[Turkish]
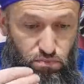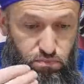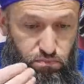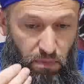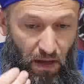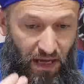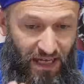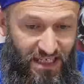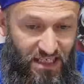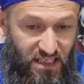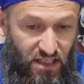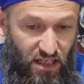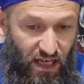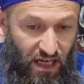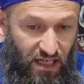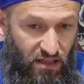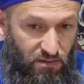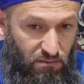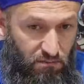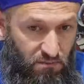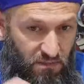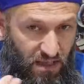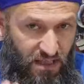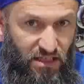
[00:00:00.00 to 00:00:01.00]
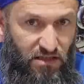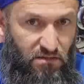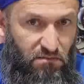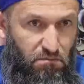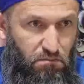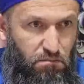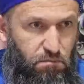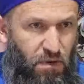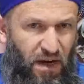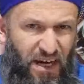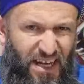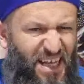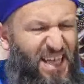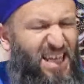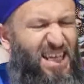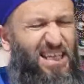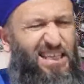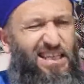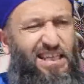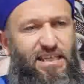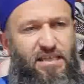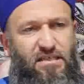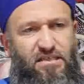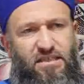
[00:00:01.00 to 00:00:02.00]
belki de yani ne diyeyim
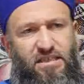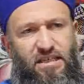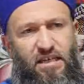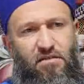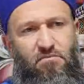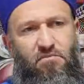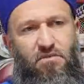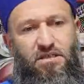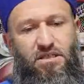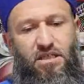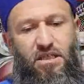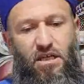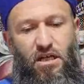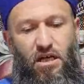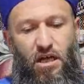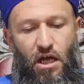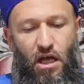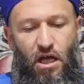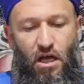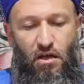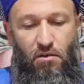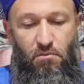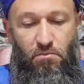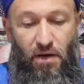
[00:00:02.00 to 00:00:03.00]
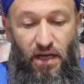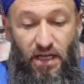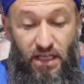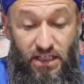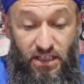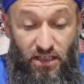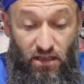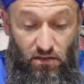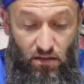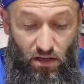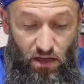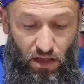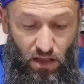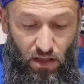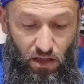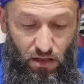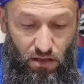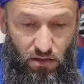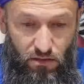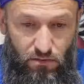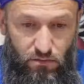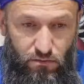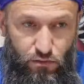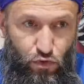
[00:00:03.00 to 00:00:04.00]
parayla da diyelim mesela belki de
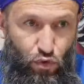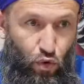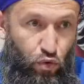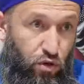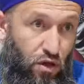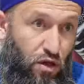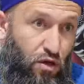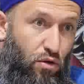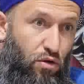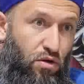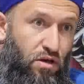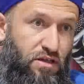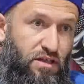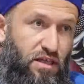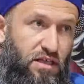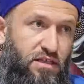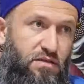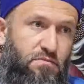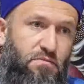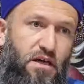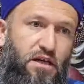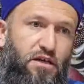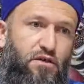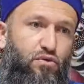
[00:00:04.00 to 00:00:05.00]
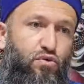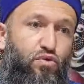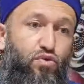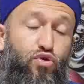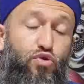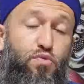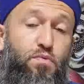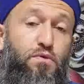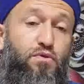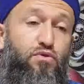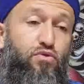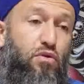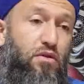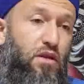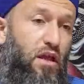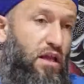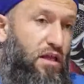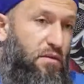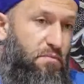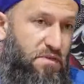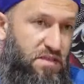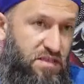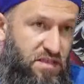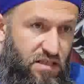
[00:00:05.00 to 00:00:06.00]
dolar olarak dersin belki 100 bin
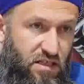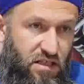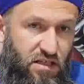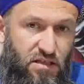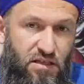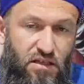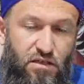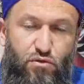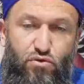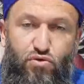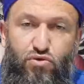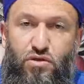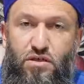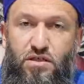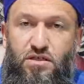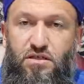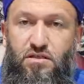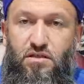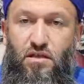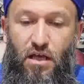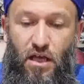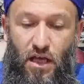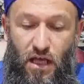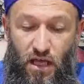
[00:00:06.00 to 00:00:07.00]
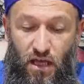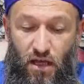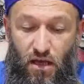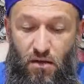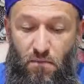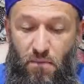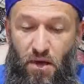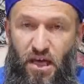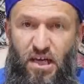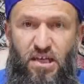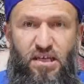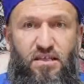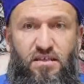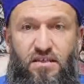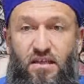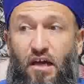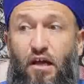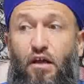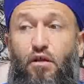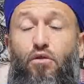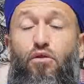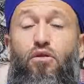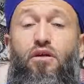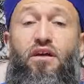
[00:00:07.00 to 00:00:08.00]
dolarlık bir sıkıntıya düşeceksin. Belki de
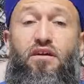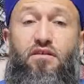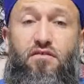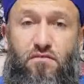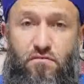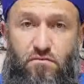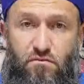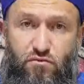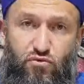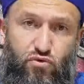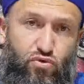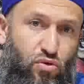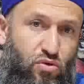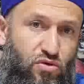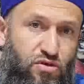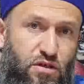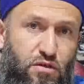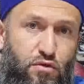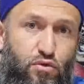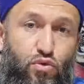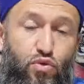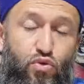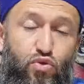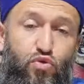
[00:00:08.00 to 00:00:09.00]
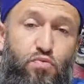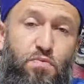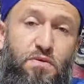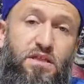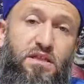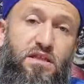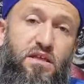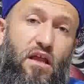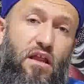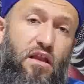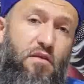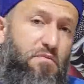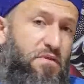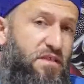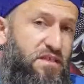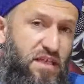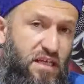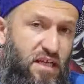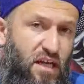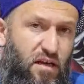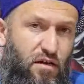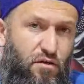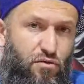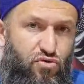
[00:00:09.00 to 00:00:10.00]
TL olarak söyleyeceğim 100 bin liralık bir
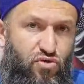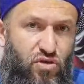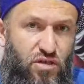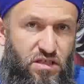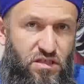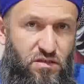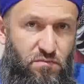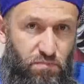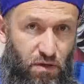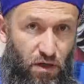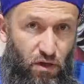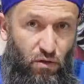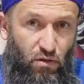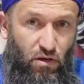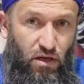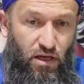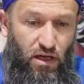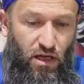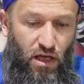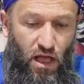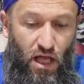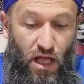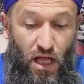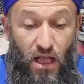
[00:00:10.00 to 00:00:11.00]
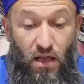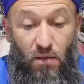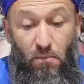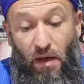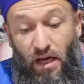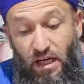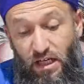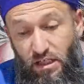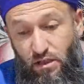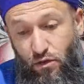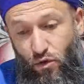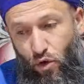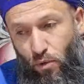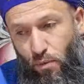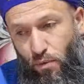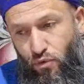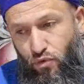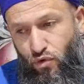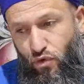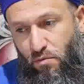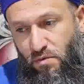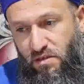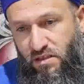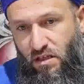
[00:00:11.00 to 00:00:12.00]
zarara düşeceksin para olarak. Belki de öbür
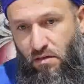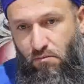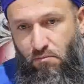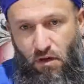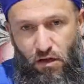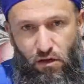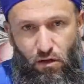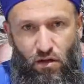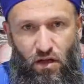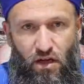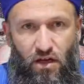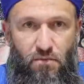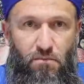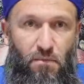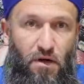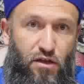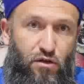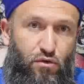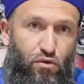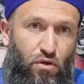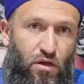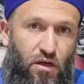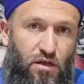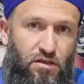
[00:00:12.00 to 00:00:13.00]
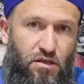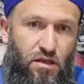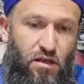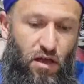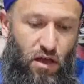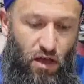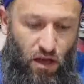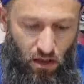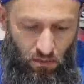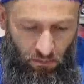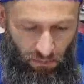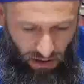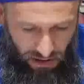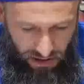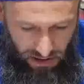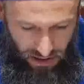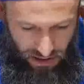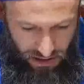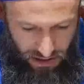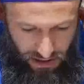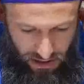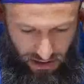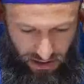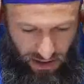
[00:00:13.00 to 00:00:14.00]
türlü mesela mal olarak maddi olarak da
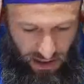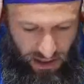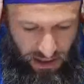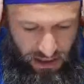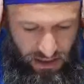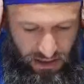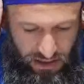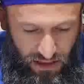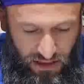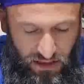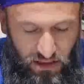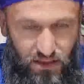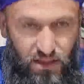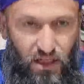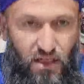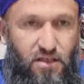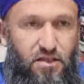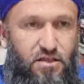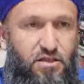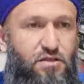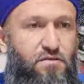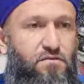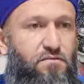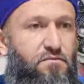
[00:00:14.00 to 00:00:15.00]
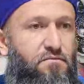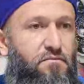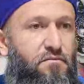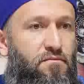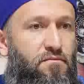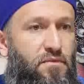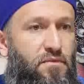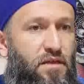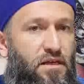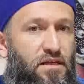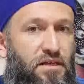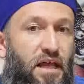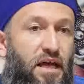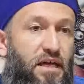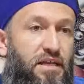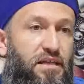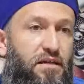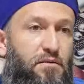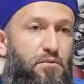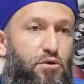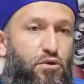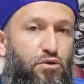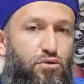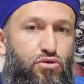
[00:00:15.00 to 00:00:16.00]
başka sıkıntılara gireceksin kardeşim.
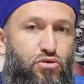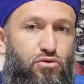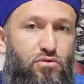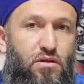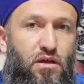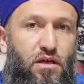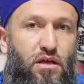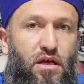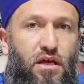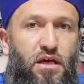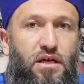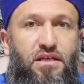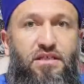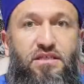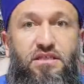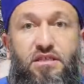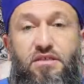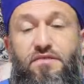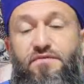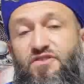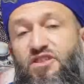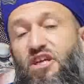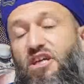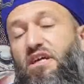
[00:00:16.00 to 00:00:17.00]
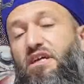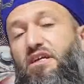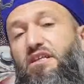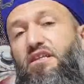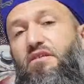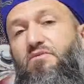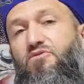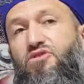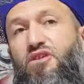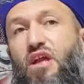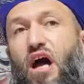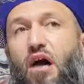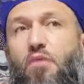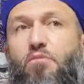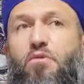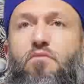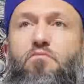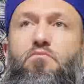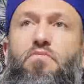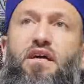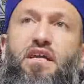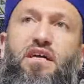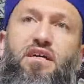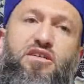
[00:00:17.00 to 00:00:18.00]
Nereden biliyorsun? Sırf çekindiğim için
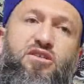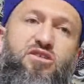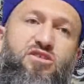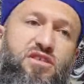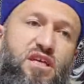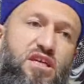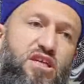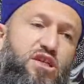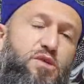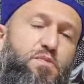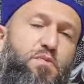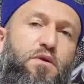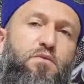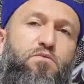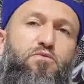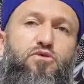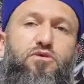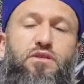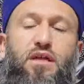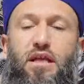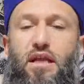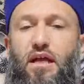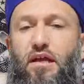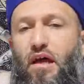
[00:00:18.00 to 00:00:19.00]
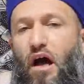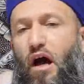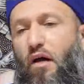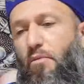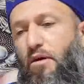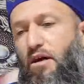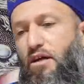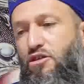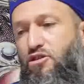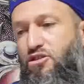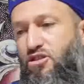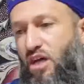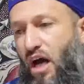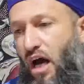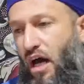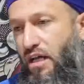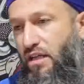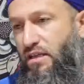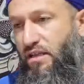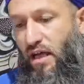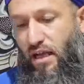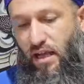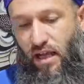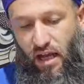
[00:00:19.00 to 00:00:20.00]
aman bana işte iş bilmiyor derler, aman
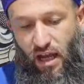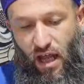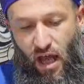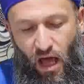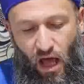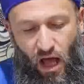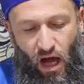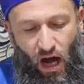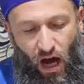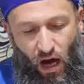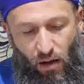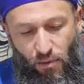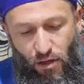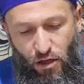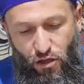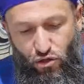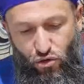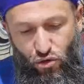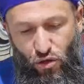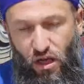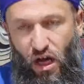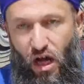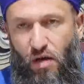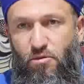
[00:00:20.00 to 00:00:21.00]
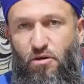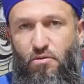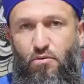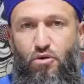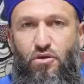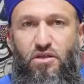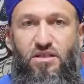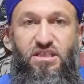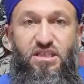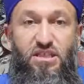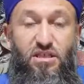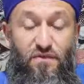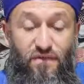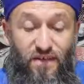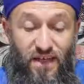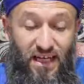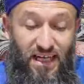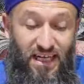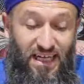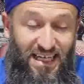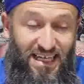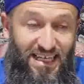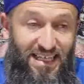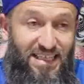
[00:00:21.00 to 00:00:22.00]
cahil derler, aman şöyle aman böyle sırf
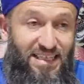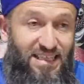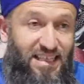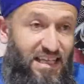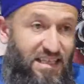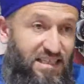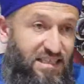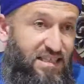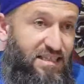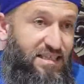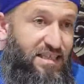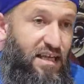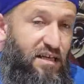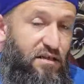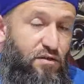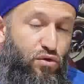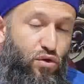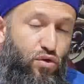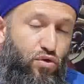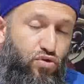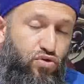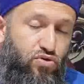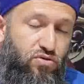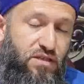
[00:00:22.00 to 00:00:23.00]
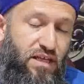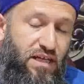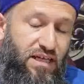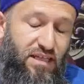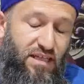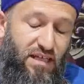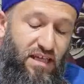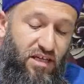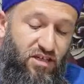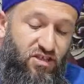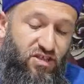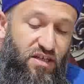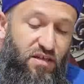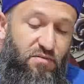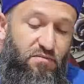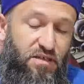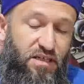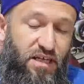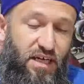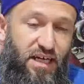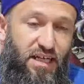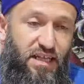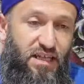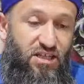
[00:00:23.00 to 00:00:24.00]
desinler, görsünler diye yaşanan bir
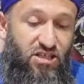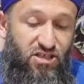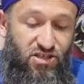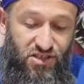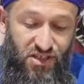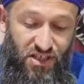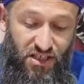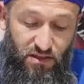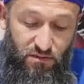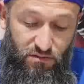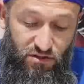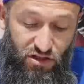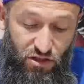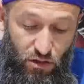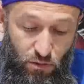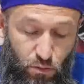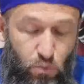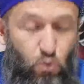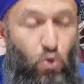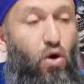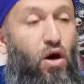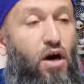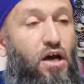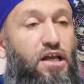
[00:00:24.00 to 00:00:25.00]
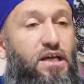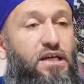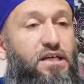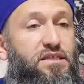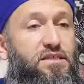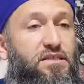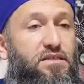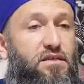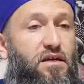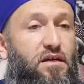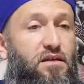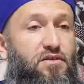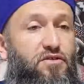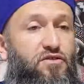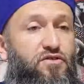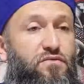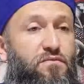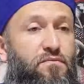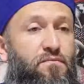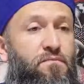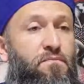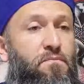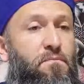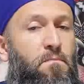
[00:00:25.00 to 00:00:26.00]
hayat insanı işte bu hale getirir kardeşim.
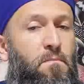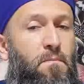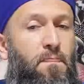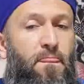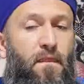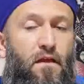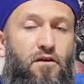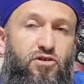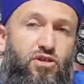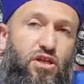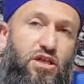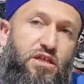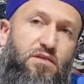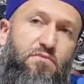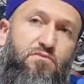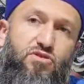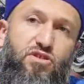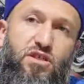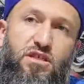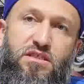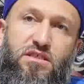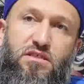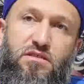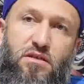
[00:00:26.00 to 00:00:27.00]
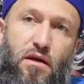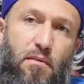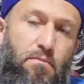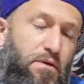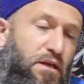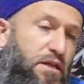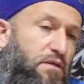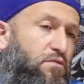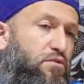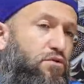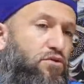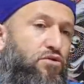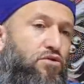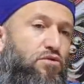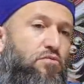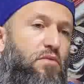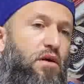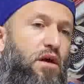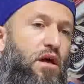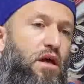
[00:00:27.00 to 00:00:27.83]
Çekinmeyeceksin. Ya bilmiyorum.